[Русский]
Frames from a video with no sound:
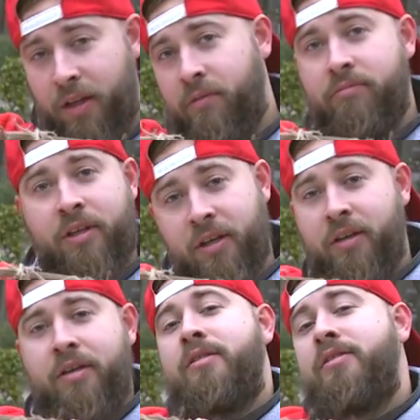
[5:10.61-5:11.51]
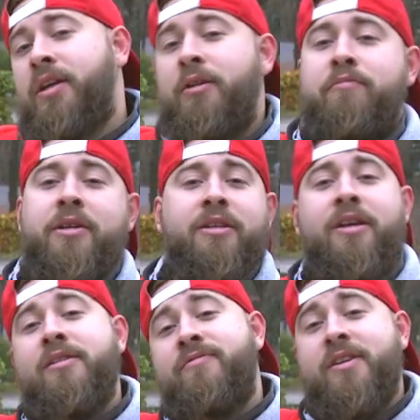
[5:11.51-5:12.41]
там, где нет
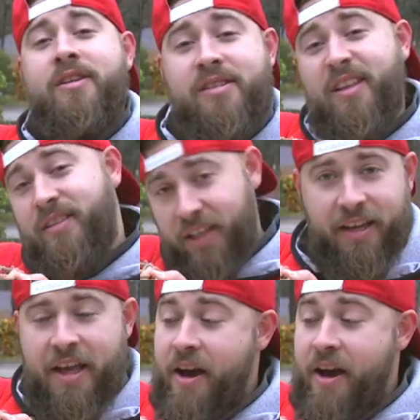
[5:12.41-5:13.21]
пределов красоты.